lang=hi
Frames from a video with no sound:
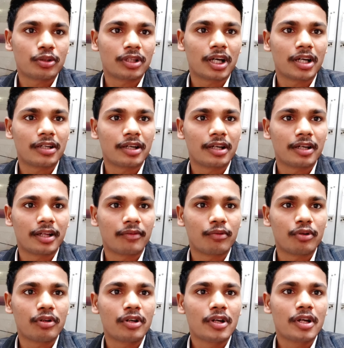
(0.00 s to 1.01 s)
जो लास्ट डेट है
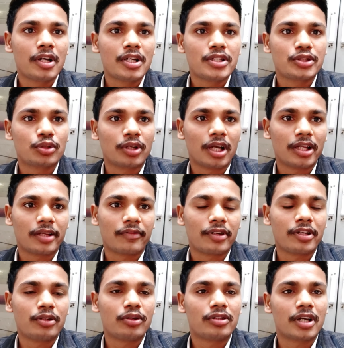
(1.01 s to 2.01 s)
वो सोलह
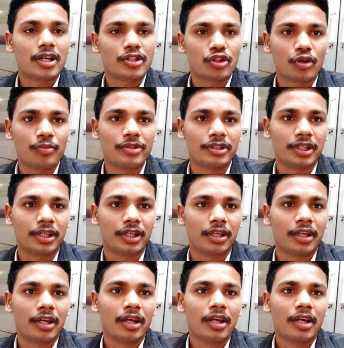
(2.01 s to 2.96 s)
जनवरी दो हजार चौबीस है